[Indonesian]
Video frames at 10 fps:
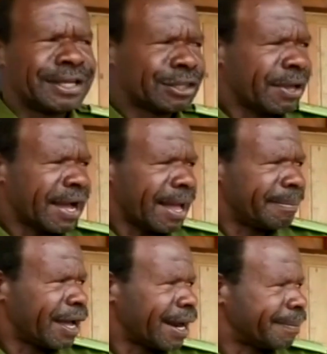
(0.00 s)
Itu yang
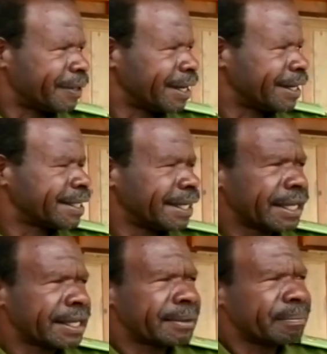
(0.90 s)
kami harap. Jadi di
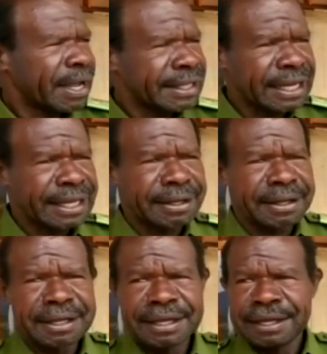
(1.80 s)
sini banyak
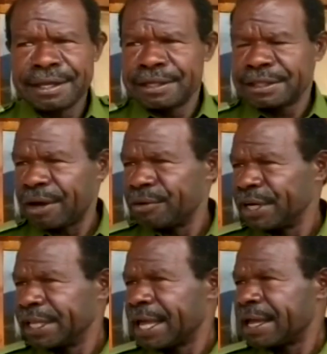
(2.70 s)

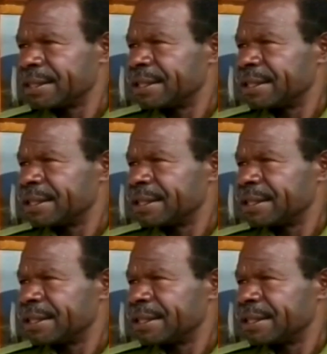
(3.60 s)
tahun ini ya,